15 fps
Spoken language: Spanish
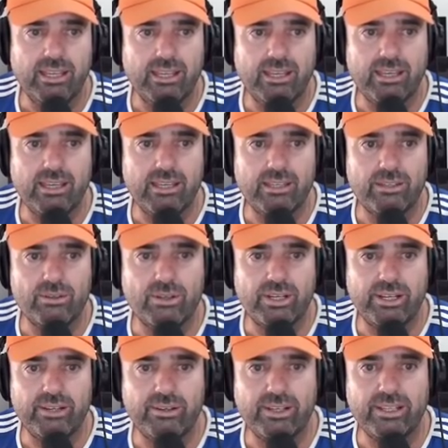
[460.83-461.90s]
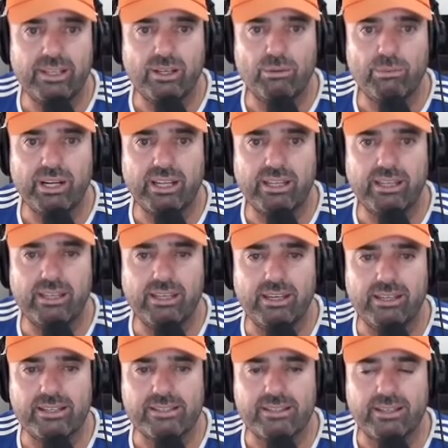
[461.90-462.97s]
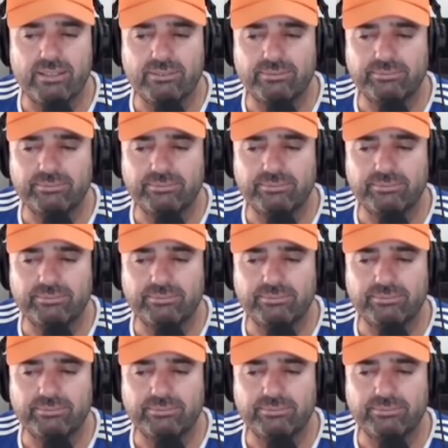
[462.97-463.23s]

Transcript: Que yo creo que tengo por aquí, ahí está